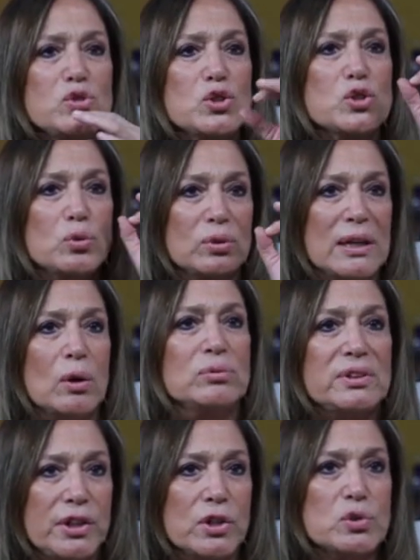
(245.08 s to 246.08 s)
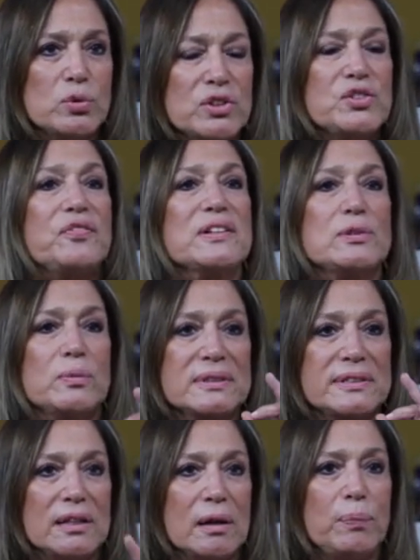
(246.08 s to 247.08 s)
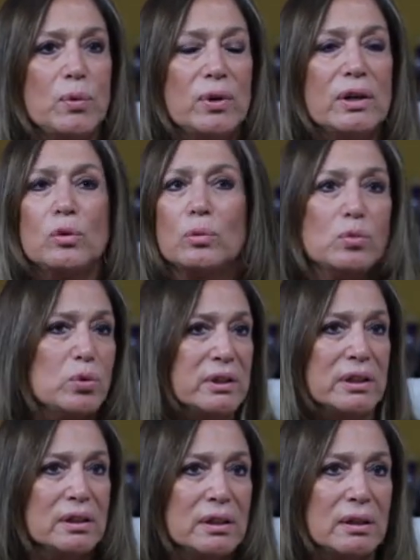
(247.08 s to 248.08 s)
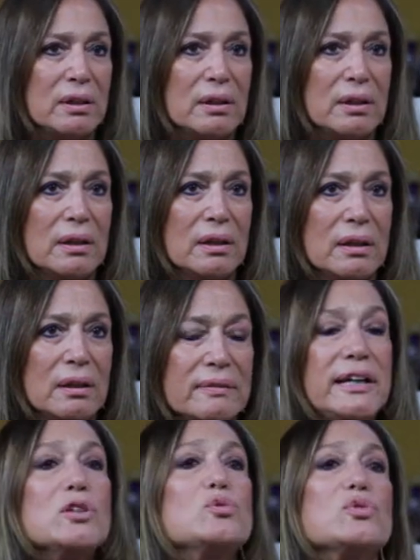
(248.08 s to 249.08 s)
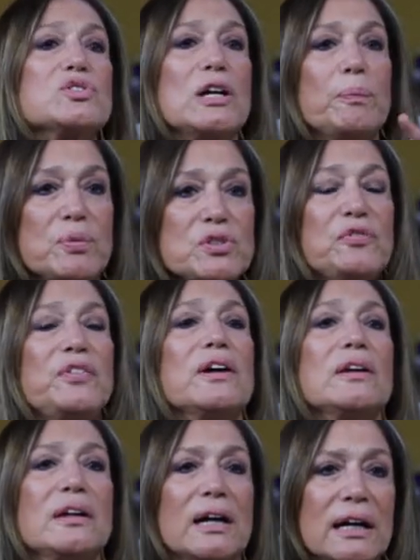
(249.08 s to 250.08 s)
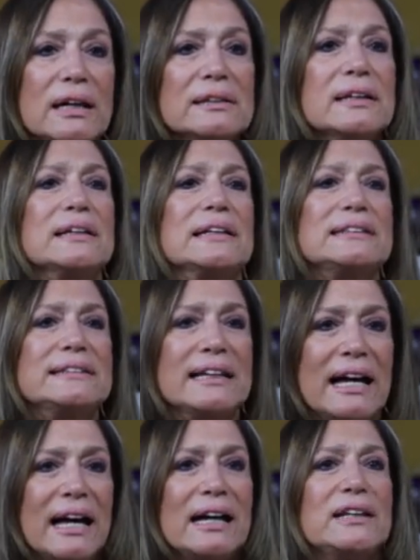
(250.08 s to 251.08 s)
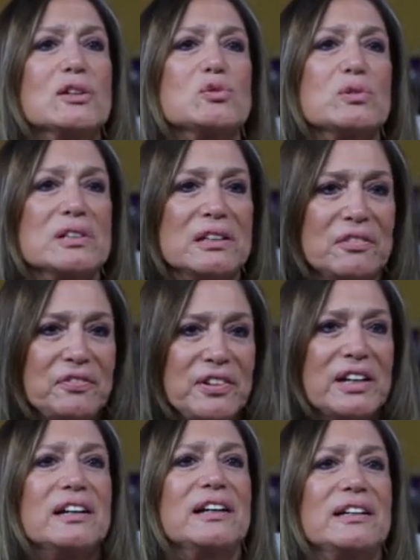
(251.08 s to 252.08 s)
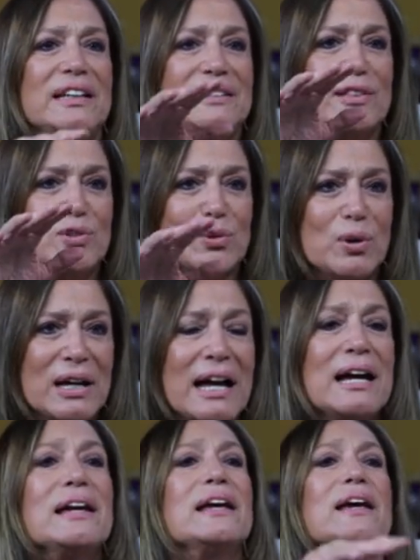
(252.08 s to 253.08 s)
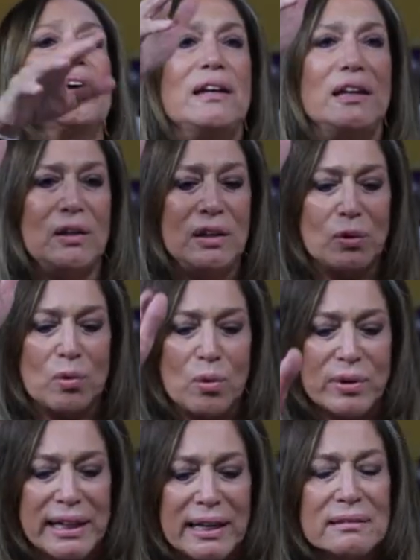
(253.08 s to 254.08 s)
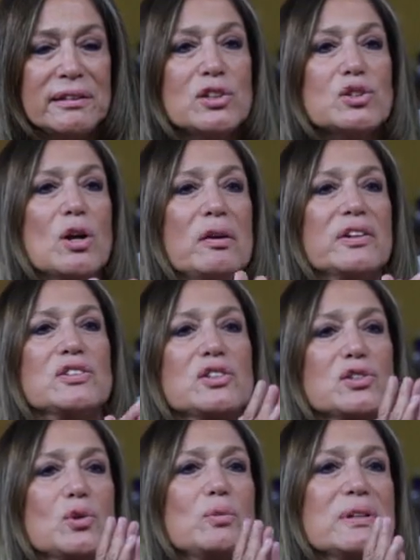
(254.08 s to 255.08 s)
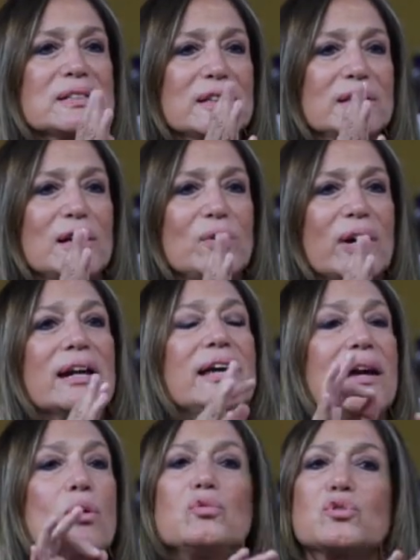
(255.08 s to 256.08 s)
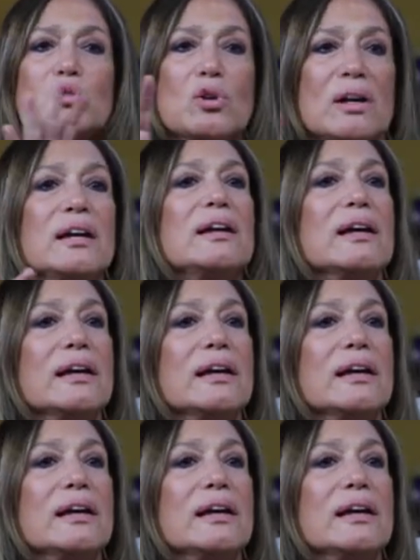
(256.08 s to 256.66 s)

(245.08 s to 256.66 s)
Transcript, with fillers: de estudar um texto e de fazer uma cena boa não muda desde os tempos de Fernanda, Natália, Suzana Vieira, Renata Sorrá e qualquer atriz nova que esteja começando agora. É um só.